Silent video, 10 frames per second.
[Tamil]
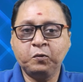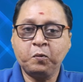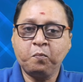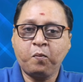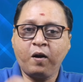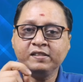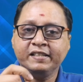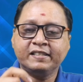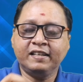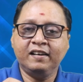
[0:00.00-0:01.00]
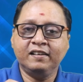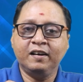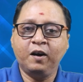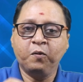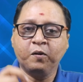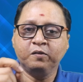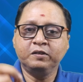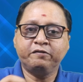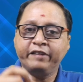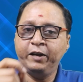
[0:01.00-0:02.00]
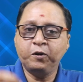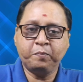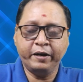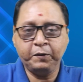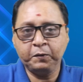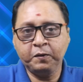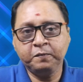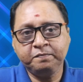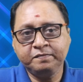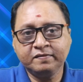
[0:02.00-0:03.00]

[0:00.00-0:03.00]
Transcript: ஒரு ப்ராஜெக்டாக அவங்கள வந்து ஃபைண்ட் அவுட் பண்ணிகிட்ருக்கோம்